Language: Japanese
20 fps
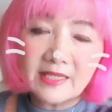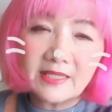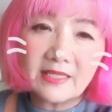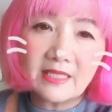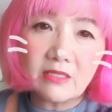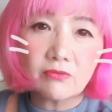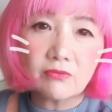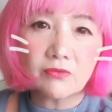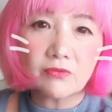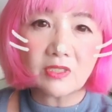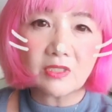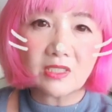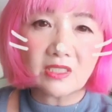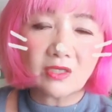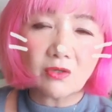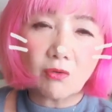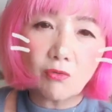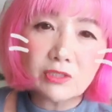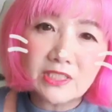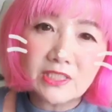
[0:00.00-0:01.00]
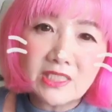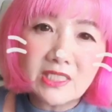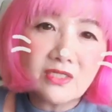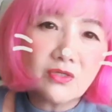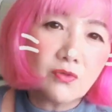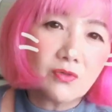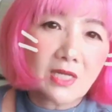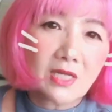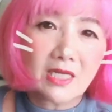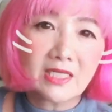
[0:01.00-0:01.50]
ていく時にお尻を
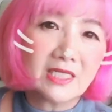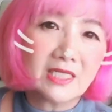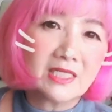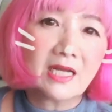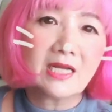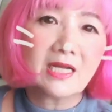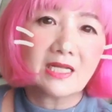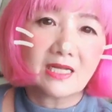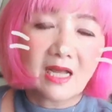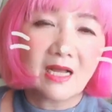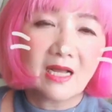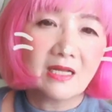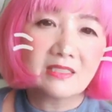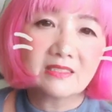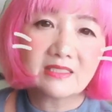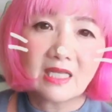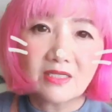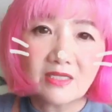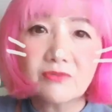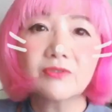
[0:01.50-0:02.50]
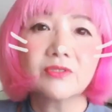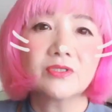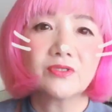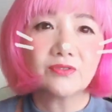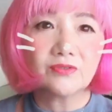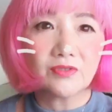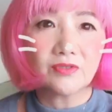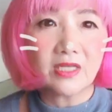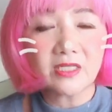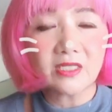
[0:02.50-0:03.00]
かきながら去るって
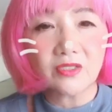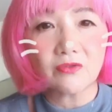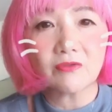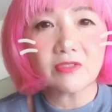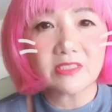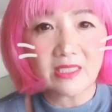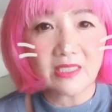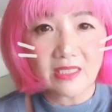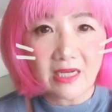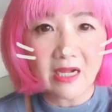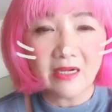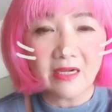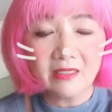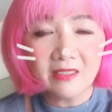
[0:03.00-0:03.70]
いう演技をしたら